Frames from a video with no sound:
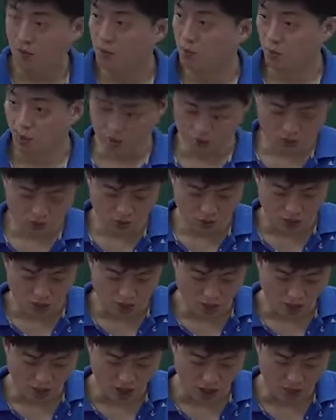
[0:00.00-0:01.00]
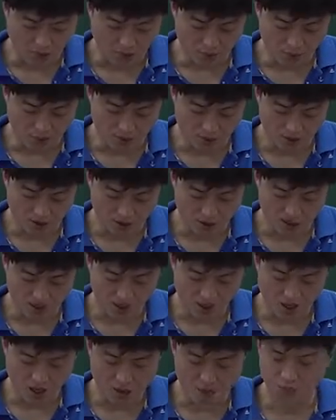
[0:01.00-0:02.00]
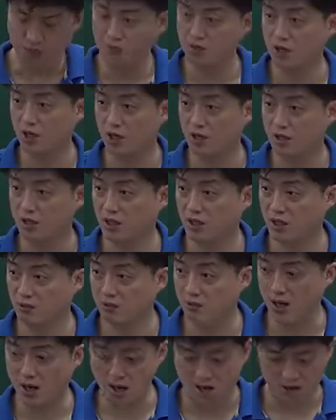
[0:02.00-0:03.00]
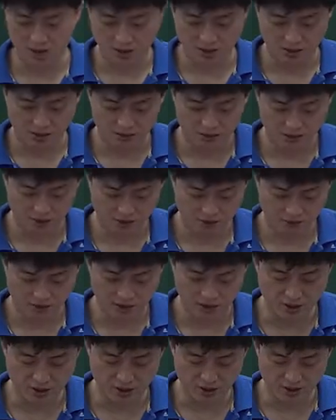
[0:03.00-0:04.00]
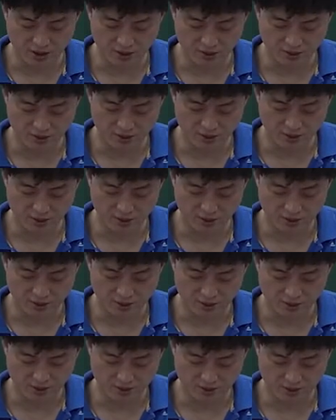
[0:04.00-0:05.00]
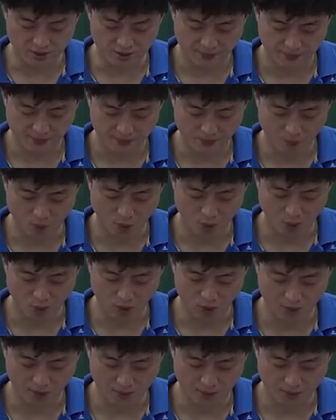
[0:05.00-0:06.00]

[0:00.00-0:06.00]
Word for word: most도 대부분이라는 뜻이잖아. 부분을 나타내는 말. rest, all,